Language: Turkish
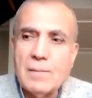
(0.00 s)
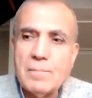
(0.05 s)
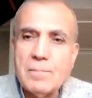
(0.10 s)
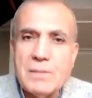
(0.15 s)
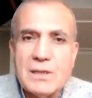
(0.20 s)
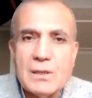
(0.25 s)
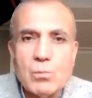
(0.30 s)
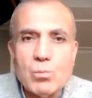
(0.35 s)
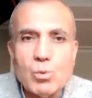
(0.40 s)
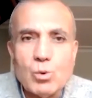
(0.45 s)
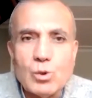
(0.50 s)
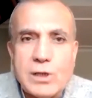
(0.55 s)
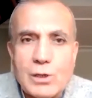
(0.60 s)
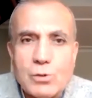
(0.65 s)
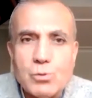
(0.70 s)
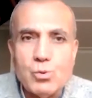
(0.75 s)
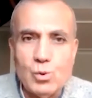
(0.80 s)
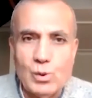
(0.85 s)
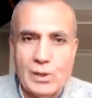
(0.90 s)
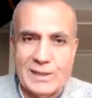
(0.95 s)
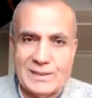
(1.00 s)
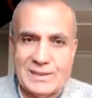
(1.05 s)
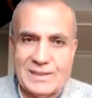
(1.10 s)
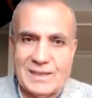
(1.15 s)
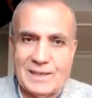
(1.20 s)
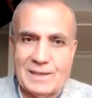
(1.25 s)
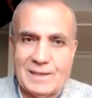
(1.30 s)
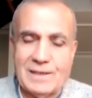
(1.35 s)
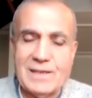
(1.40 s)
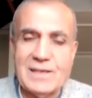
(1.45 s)
Bir de mutlak
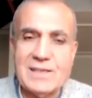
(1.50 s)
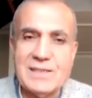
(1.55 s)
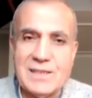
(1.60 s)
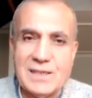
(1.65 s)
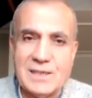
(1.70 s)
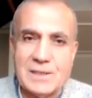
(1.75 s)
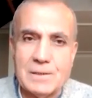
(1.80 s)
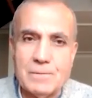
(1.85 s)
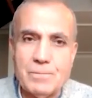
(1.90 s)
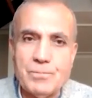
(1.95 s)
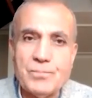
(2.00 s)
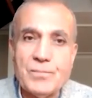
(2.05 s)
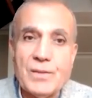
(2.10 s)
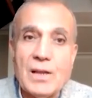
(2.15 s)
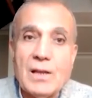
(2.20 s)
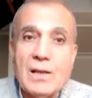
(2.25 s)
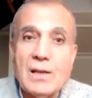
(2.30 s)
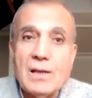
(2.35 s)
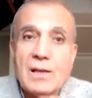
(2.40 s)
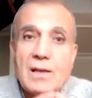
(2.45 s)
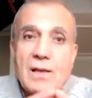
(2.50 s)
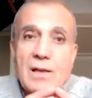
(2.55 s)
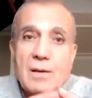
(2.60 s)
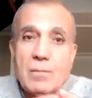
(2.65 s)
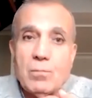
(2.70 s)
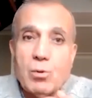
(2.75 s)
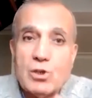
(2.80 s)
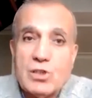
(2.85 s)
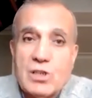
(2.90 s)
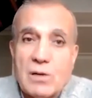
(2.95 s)
surette eşlerin
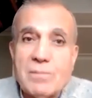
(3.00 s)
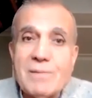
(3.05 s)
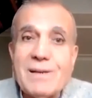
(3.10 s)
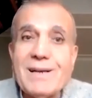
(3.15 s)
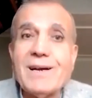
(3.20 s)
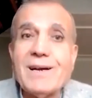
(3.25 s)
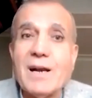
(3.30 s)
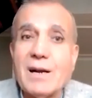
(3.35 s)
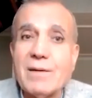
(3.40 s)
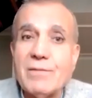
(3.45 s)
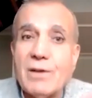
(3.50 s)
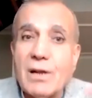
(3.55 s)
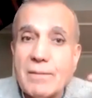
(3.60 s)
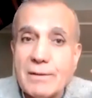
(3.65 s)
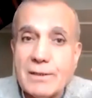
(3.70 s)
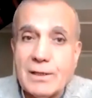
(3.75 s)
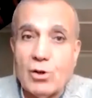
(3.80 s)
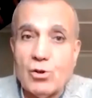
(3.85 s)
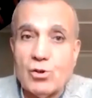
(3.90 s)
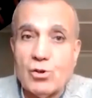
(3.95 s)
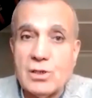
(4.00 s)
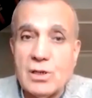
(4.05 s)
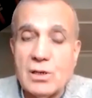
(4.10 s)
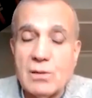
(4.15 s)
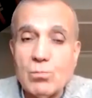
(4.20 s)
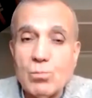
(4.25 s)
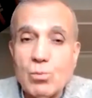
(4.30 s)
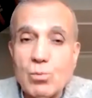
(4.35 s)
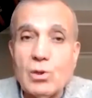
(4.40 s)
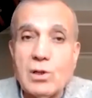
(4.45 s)
e, boşanmaya karar vermeden önce
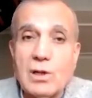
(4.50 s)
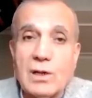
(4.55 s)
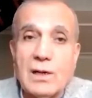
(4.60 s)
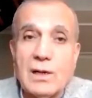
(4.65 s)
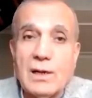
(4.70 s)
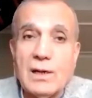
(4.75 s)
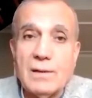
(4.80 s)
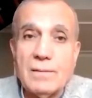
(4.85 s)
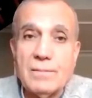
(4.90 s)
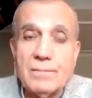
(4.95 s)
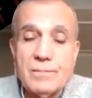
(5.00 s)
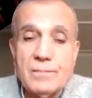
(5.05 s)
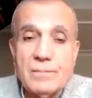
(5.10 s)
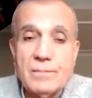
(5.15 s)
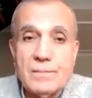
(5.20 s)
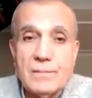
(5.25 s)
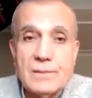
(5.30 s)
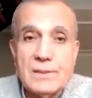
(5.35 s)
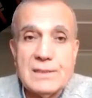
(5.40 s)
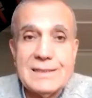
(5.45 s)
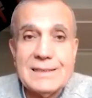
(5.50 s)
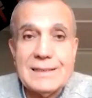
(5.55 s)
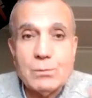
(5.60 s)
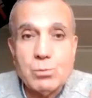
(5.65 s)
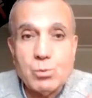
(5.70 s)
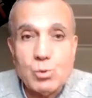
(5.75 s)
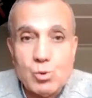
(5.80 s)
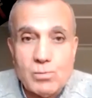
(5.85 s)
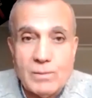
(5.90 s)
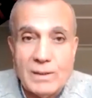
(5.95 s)
mutlaka sizin gibi
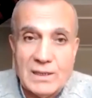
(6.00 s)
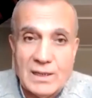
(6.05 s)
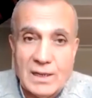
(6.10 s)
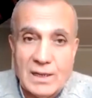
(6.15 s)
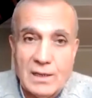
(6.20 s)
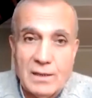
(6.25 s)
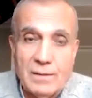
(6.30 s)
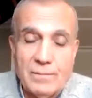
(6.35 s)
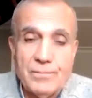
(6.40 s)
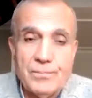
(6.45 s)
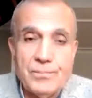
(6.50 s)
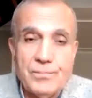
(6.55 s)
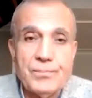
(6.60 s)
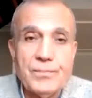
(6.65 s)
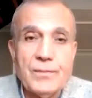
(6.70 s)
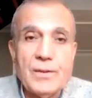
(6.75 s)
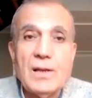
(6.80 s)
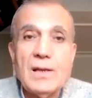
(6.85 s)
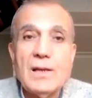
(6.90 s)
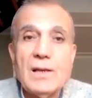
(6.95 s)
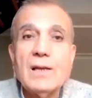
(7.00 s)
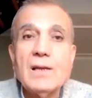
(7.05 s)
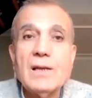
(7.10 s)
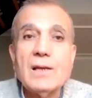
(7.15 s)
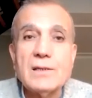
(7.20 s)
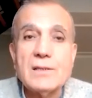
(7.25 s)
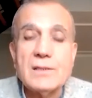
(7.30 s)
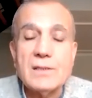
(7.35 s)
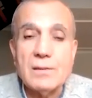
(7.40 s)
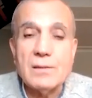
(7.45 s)
uzmanlara,
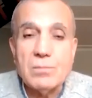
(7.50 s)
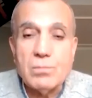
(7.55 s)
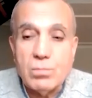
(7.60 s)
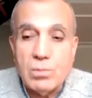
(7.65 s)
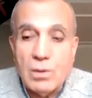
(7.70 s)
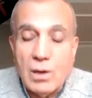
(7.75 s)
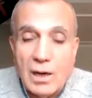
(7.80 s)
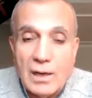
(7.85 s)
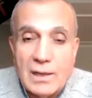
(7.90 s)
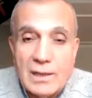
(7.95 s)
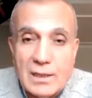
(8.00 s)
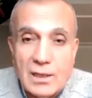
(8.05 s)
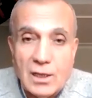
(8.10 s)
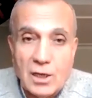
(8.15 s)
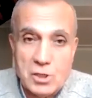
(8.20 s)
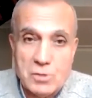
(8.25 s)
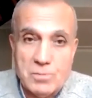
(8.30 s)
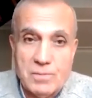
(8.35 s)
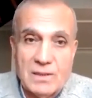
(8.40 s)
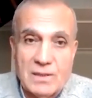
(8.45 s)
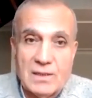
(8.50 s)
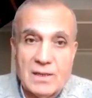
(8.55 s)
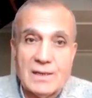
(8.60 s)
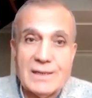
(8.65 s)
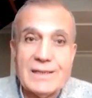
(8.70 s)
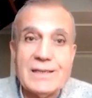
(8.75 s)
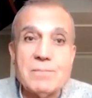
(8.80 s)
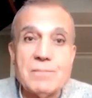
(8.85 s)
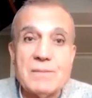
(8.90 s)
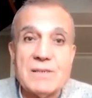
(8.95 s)
işte aile danışmanlarına
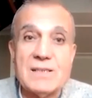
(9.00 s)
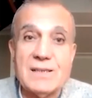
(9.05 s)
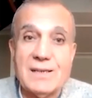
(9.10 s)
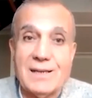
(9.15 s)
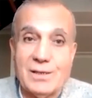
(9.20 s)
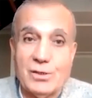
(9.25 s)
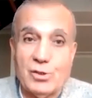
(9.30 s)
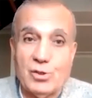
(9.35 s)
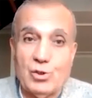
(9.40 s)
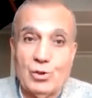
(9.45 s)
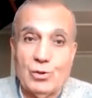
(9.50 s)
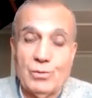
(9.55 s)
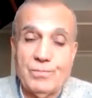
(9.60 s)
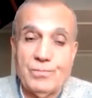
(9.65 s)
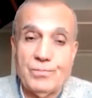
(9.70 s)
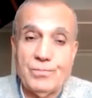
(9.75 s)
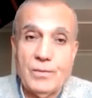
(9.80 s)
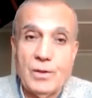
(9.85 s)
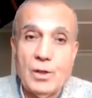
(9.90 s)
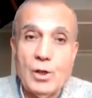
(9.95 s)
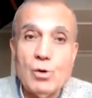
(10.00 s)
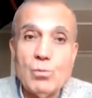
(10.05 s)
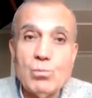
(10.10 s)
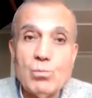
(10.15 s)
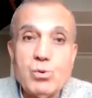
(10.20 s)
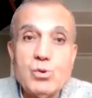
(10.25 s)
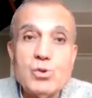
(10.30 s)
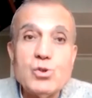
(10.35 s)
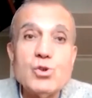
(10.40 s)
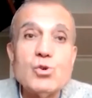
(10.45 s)
gitmesi gerekiyor.
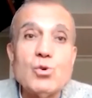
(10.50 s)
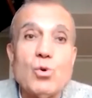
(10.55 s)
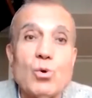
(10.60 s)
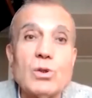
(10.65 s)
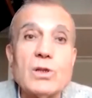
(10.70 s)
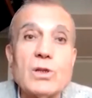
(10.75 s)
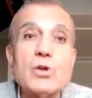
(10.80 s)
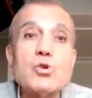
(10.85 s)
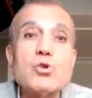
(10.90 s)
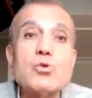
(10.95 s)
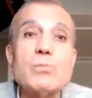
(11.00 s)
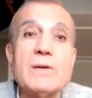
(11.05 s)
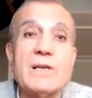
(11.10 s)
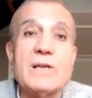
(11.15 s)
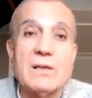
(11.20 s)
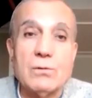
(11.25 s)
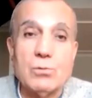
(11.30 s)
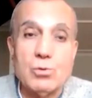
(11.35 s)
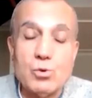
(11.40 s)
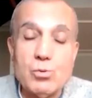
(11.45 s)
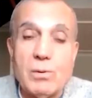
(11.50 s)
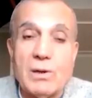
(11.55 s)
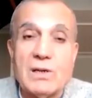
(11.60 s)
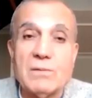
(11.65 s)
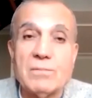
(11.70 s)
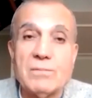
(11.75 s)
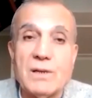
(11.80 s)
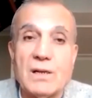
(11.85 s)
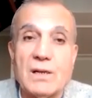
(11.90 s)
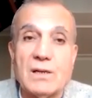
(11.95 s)
Bu çünkü onları şu, beki şu
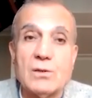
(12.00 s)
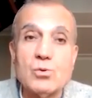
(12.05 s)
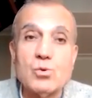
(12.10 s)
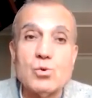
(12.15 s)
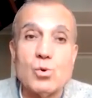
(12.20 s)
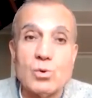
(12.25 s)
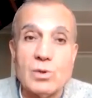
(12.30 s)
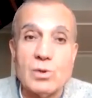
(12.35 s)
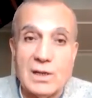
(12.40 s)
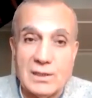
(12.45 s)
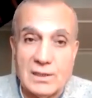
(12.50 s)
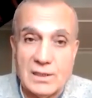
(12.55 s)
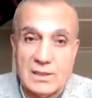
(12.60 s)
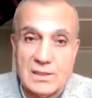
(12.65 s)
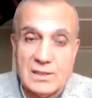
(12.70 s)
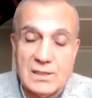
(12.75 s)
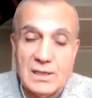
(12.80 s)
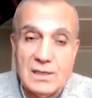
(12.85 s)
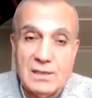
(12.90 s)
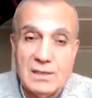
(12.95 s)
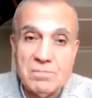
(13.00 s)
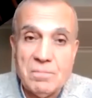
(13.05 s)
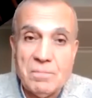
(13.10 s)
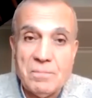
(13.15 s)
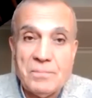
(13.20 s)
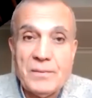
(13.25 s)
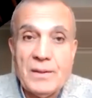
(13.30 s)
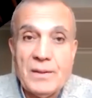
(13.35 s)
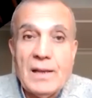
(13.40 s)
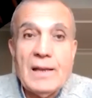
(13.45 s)
bakımdan çok rahatlatacak.
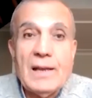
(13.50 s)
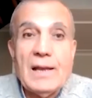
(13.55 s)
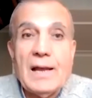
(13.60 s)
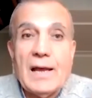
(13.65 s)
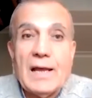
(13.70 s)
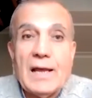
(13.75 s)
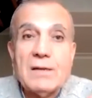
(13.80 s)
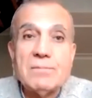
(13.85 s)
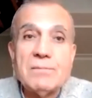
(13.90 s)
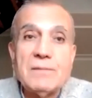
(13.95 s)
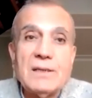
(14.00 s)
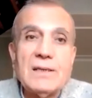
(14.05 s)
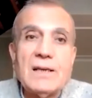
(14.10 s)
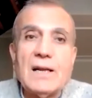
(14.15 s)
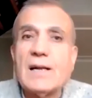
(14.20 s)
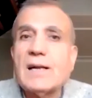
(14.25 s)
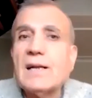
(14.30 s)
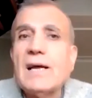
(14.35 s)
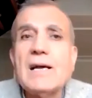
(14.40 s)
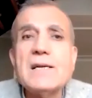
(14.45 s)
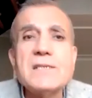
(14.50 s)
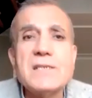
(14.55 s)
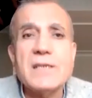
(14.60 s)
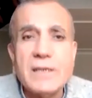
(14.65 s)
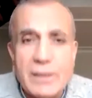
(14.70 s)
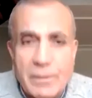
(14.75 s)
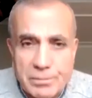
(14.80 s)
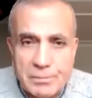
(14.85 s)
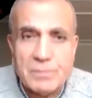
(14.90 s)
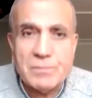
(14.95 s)
Elimden gelen her şeyi
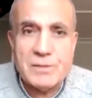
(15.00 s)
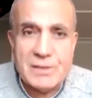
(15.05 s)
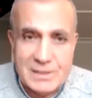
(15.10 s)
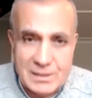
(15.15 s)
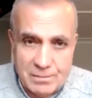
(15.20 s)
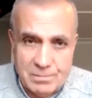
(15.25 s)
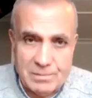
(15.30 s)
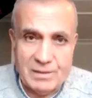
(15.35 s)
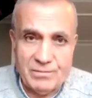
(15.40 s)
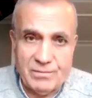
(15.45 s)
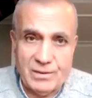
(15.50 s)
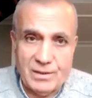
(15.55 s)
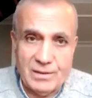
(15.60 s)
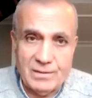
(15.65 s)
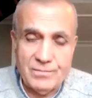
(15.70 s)
yaptım diyecek bir defa.